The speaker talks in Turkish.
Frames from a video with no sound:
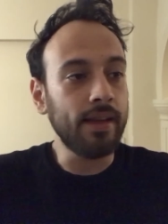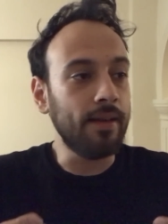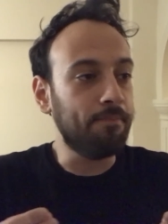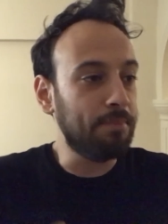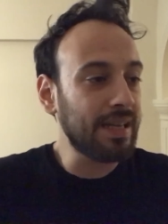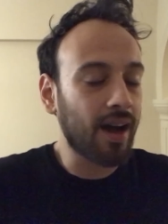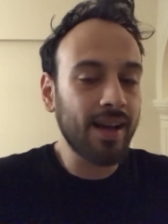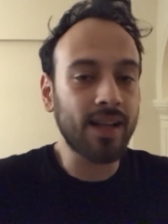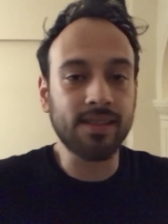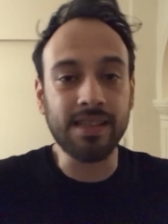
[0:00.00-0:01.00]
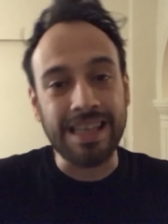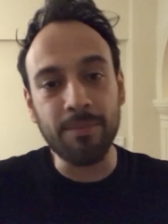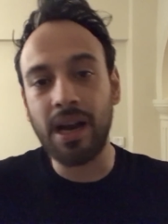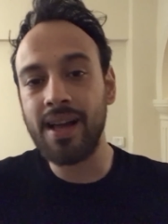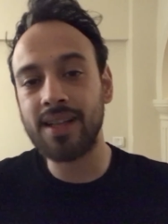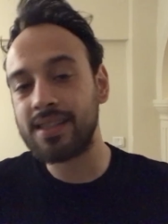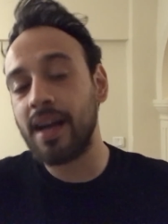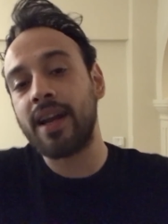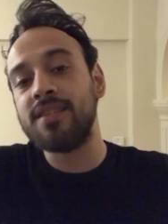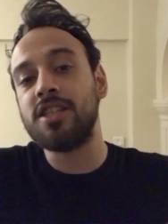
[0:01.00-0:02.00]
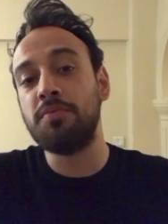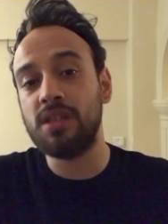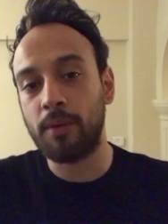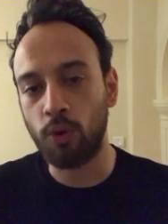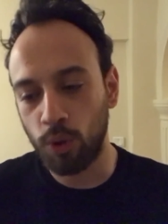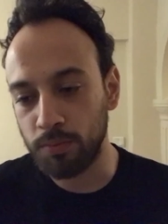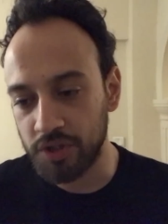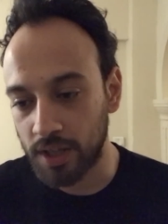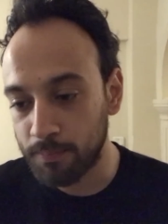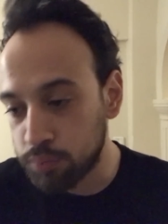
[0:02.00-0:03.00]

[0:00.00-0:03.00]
e, bir hayatın, iyi bir hayatın garantisi hiçbir zaman olmayacak.